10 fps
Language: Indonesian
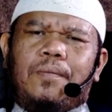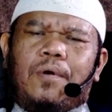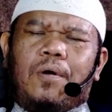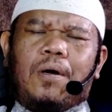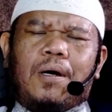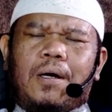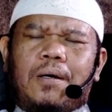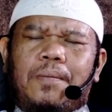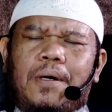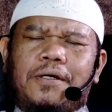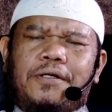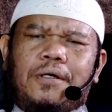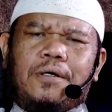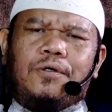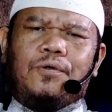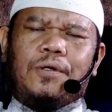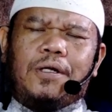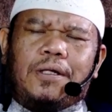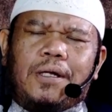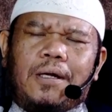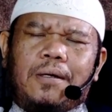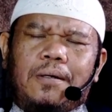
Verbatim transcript: orang merasa kesulitan